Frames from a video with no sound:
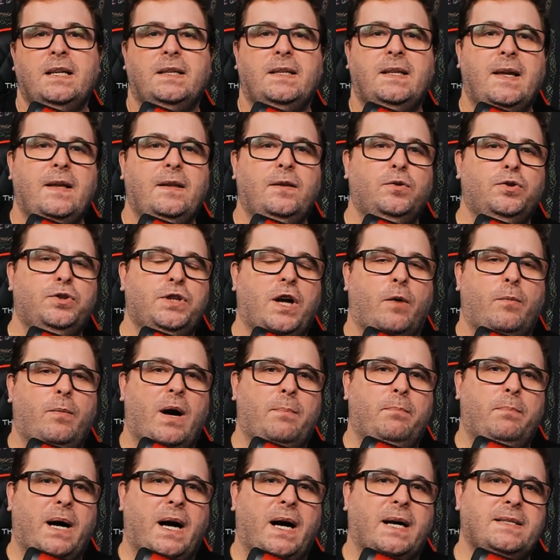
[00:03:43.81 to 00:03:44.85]
tendo já uma
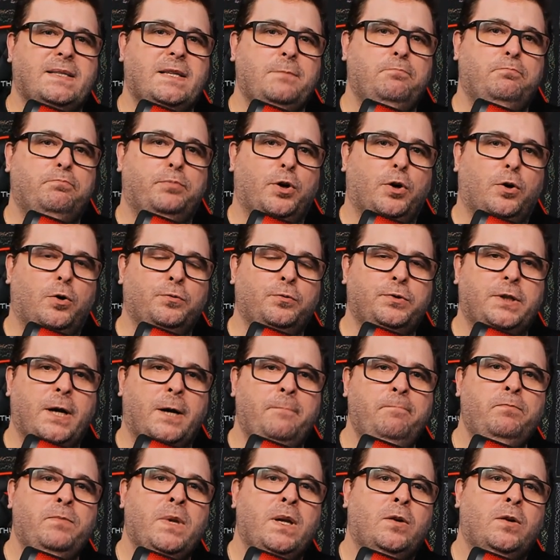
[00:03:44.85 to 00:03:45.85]
base pronta